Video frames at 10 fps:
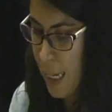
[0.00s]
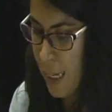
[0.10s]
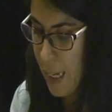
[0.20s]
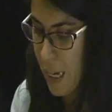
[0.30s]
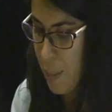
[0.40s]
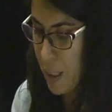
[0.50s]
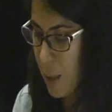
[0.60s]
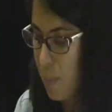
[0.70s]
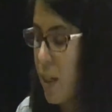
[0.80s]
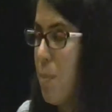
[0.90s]
Eh,
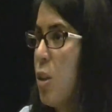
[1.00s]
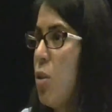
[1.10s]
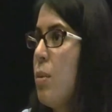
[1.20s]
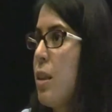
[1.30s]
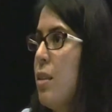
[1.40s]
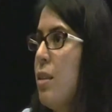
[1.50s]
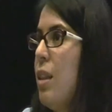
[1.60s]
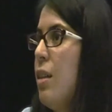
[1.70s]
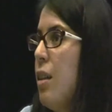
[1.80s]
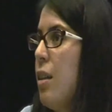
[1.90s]
aparcar parámetros
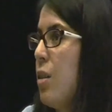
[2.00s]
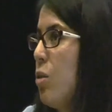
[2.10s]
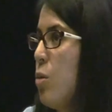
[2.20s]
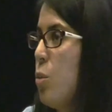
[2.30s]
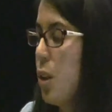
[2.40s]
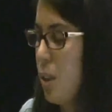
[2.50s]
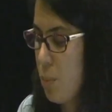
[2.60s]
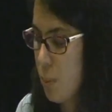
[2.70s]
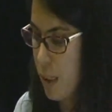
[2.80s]
mercantilistas, esto es muy